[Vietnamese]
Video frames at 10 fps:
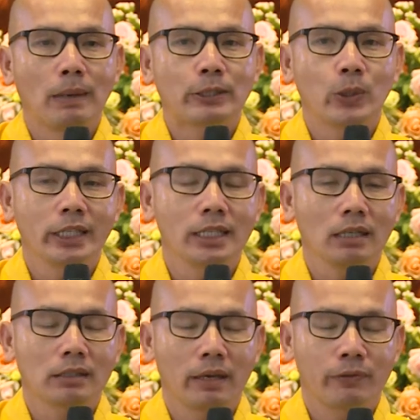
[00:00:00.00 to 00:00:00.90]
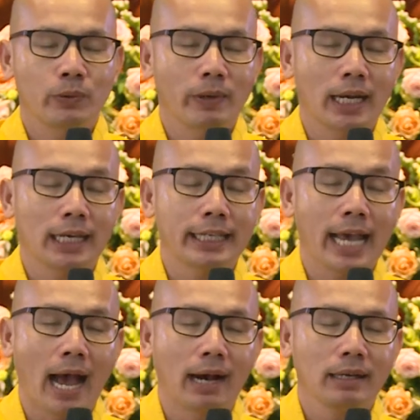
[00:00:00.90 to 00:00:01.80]
Mấy chuyến trước thầy về đây
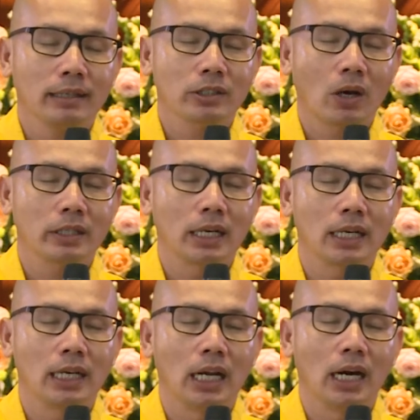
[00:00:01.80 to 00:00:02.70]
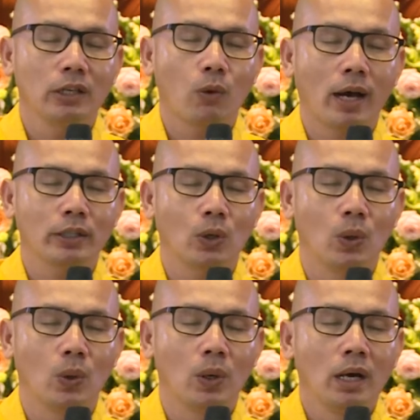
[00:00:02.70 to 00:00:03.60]
giảng cho những người lớn khóa
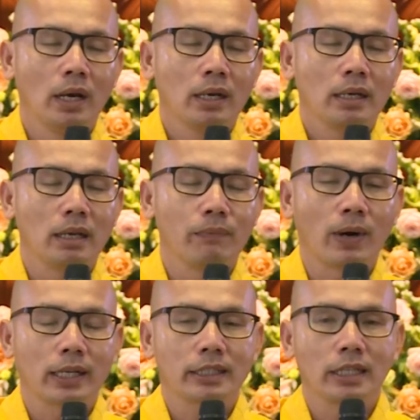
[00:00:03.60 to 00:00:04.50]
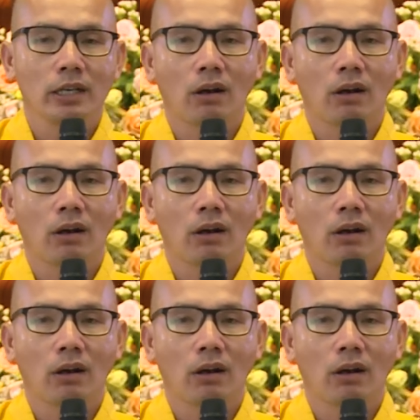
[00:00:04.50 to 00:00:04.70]
tu niệm Phật chỉ